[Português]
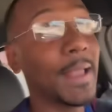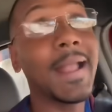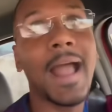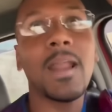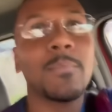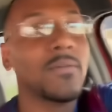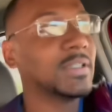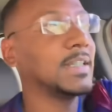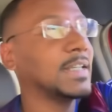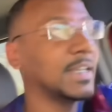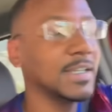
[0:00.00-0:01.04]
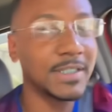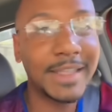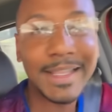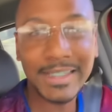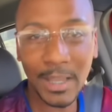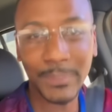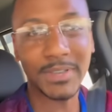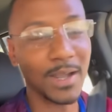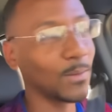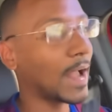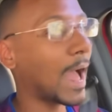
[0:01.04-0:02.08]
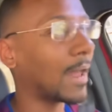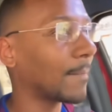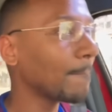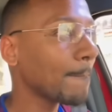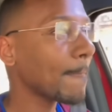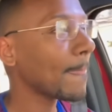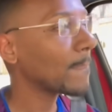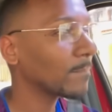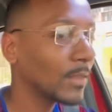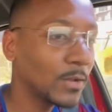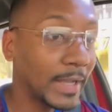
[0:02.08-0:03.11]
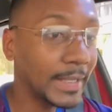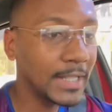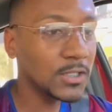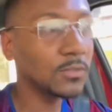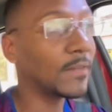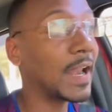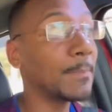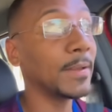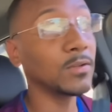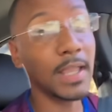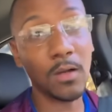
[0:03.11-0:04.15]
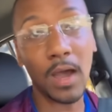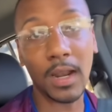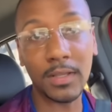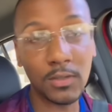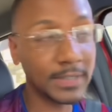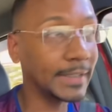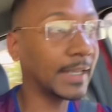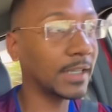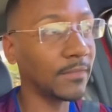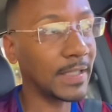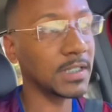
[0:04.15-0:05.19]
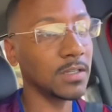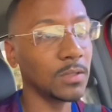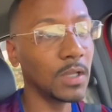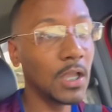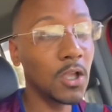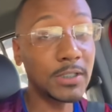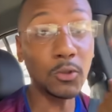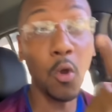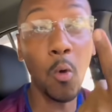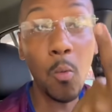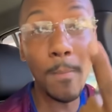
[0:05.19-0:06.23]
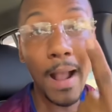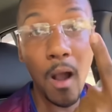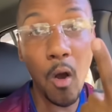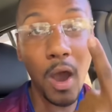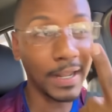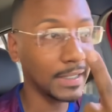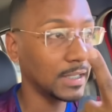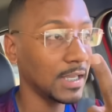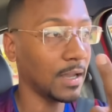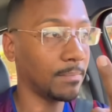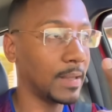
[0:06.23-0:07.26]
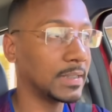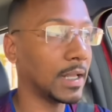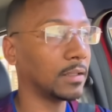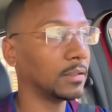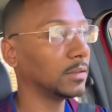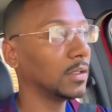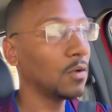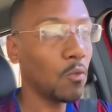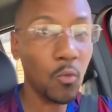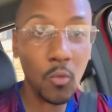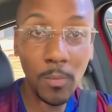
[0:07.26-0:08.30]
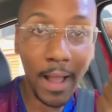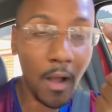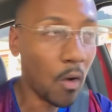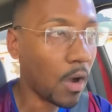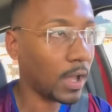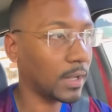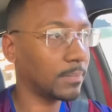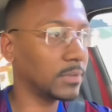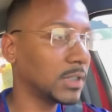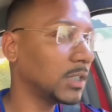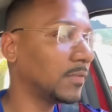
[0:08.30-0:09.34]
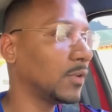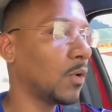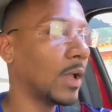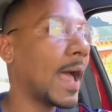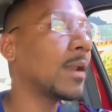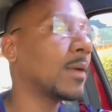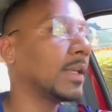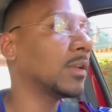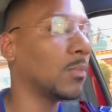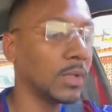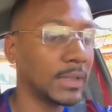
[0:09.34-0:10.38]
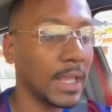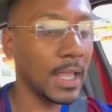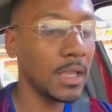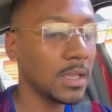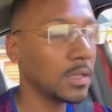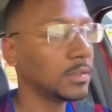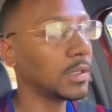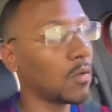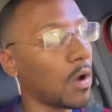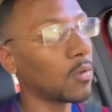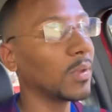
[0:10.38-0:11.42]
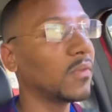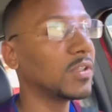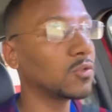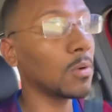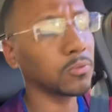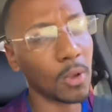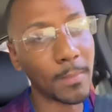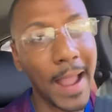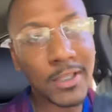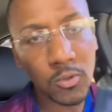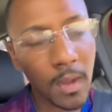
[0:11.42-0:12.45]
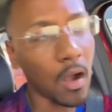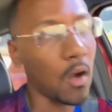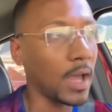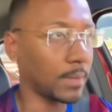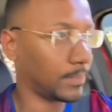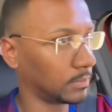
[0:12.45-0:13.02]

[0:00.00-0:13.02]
minha cara para vocês aqui de decepção, cara. Eu não acredito. Vale a pena o que agora? Eu sair daqui vazio? Eu já tô uma hora aqui, rapaziada. Uma hora. Vocês viram o horário aí que eu botei e agora 1 Tô mais de uma hora.